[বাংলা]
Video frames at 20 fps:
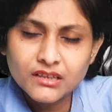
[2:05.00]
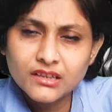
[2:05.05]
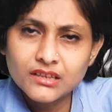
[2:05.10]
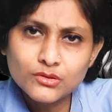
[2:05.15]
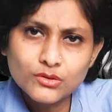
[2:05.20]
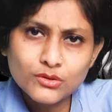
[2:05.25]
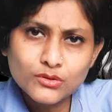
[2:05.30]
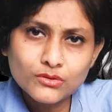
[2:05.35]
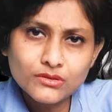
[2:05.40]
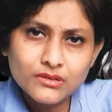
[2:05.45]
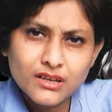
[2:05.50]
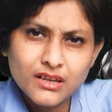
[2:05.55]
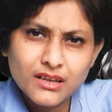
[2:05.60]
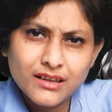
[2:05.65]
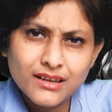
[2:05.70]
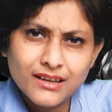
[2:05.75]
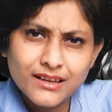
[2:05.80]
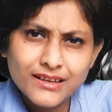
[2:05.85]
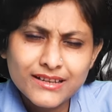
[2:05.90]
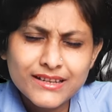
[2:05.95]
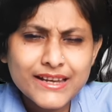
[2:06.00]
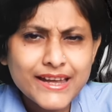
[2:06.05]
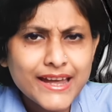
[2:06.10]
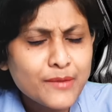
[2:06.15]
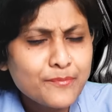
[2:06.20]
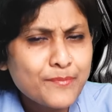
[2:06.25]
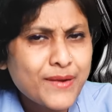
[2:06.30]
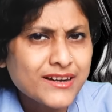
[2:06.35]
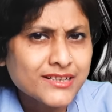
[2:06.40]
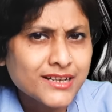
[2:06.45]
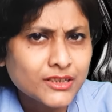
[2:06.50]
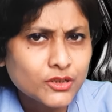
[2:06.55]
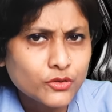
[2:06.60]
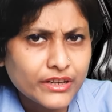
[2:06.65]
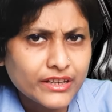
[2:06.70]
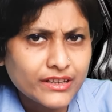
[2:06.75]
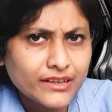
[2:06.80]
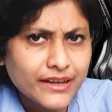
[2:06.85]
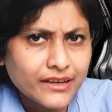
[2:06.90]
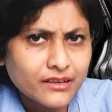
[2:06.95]
কিন্তু কে পাঠালো
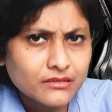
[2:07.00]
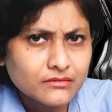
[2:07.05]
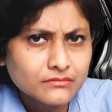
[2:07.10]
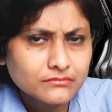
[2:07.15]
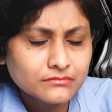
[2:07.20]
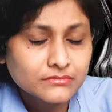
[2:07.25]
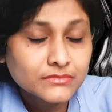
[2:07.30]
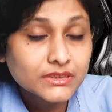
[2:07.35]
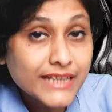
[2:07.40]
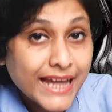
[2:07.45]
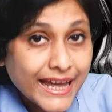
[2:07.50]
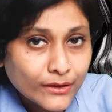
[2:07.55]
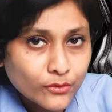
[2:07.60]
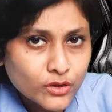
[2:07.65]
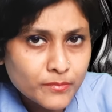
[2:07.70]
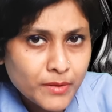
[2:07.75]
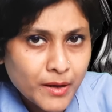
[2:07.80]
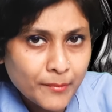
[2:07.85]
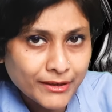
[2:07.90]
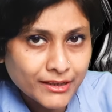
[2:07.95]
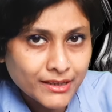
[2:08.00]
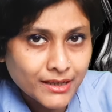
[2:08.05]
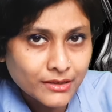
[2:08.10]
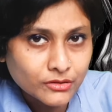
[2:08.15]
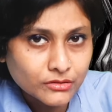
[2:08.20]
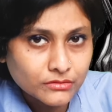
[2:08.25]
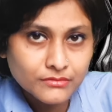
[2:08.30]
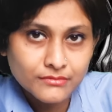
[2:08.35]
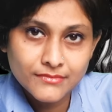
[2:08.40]
এই কেক কেনই বা পাঠালো